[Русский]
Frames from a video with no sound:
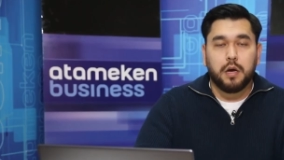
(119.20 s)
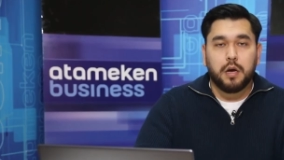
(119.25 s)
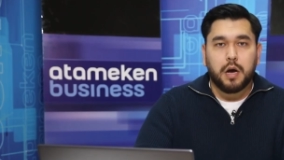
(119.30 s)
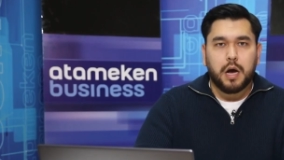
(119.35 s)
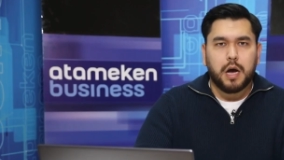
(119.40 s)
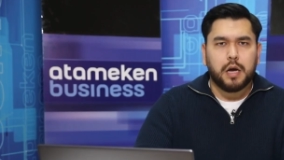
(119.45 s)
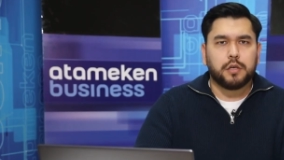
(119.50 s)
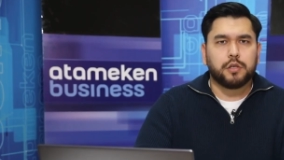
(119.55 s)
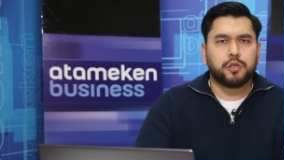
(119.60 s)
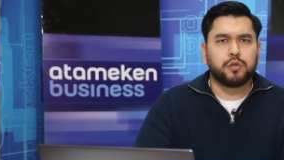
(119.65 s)

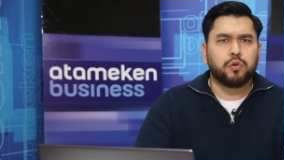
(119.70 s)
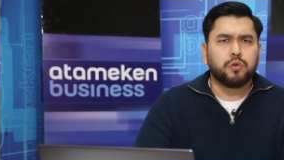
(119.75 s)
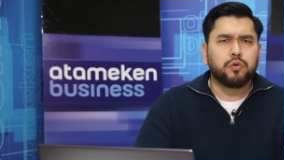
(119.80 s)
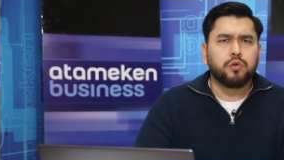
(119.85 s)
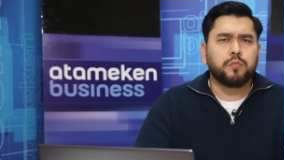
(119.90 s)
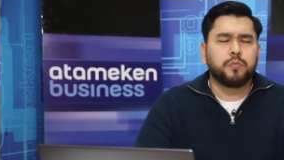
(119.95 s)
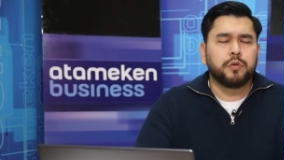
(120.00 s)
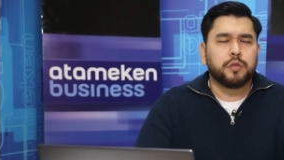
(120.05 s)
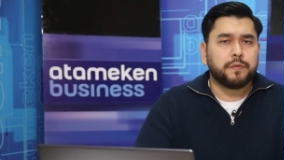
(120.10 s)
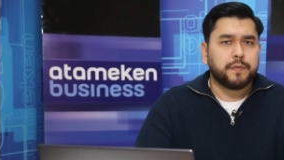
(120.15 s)
А что
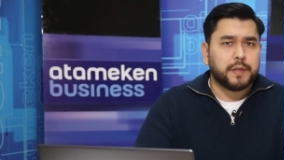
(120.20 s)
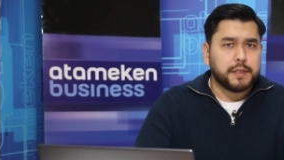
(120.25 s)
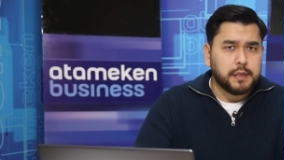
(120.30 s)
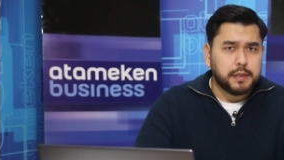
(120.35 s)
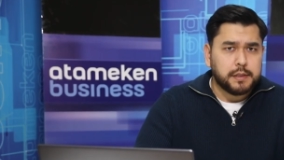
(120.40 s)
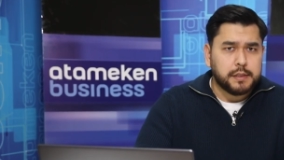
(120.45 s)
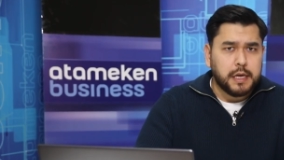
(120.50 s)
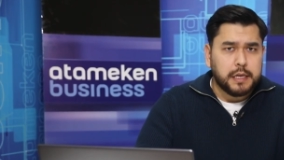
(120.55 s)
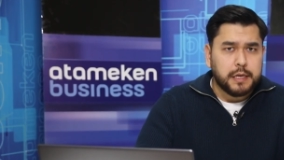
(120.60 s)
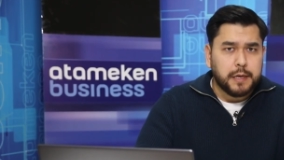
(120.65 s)
думают в
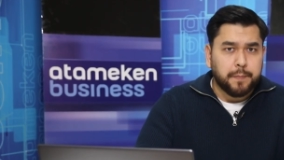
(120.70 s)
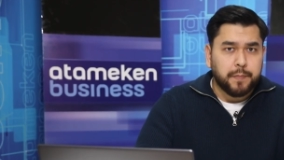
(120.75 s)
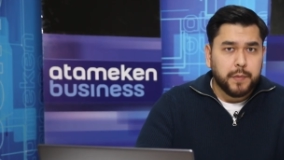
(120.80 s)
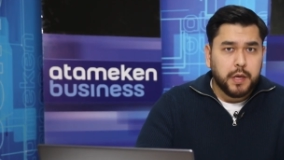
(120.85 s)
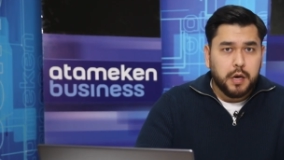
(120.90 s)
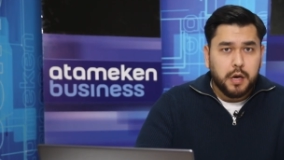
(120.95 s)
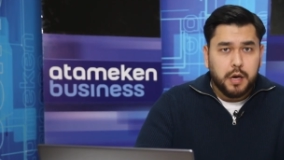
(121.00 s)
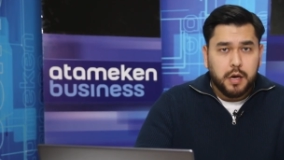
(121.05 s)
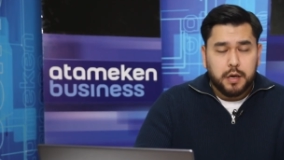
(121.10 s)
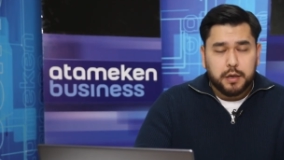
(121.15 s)
Казахстане?
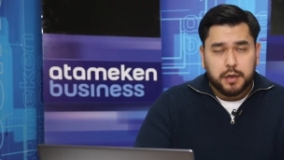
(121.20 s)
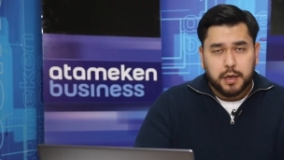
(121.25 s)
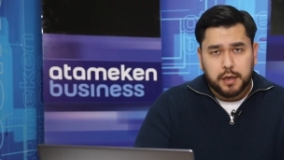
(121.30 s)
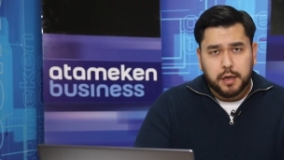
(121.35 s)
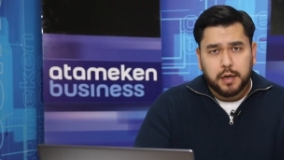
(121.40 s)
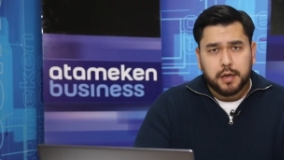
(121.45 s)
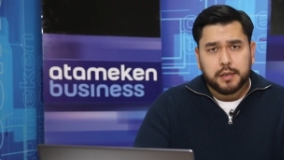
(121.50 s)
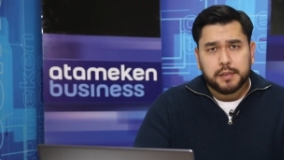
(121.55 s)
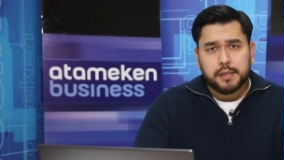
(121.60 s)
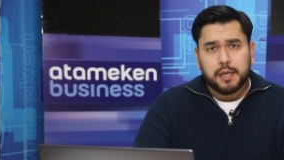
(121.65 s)
Как
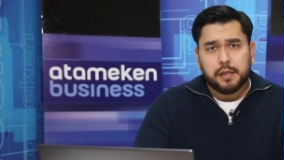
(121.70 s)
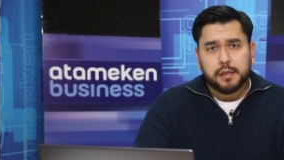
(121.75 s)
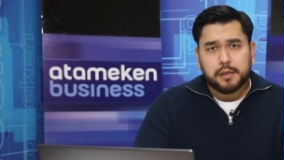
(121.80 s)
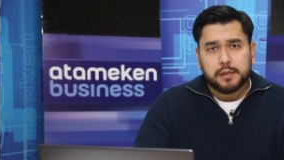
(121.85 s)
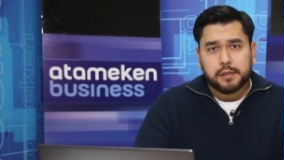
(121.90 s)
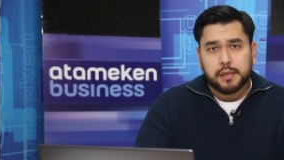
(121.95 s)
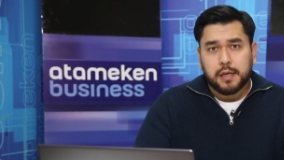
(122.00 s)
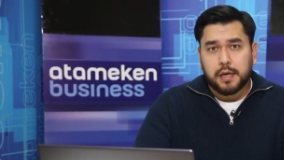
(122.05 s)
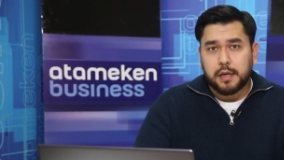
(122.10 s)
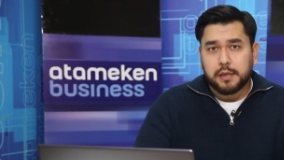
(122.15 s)

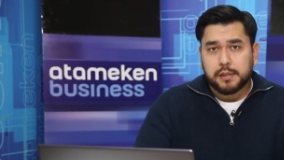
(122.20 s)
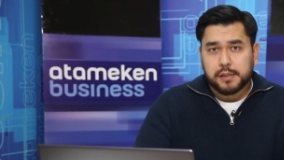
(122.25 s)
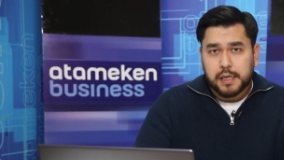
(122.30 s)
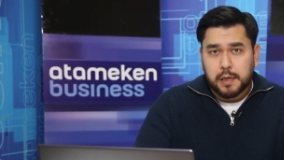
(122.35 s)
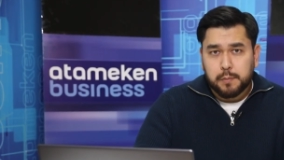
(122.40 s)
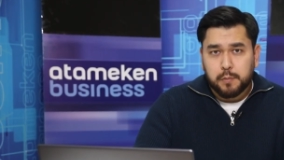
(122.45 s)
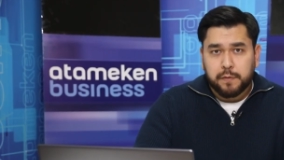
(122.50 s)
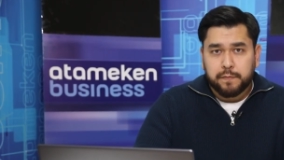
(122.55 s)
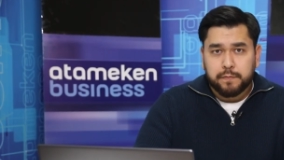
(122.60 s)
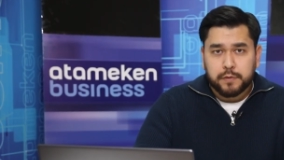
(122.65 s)
оказалось, на
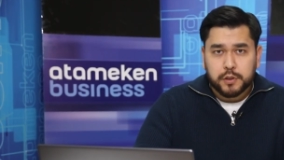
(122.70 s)
самом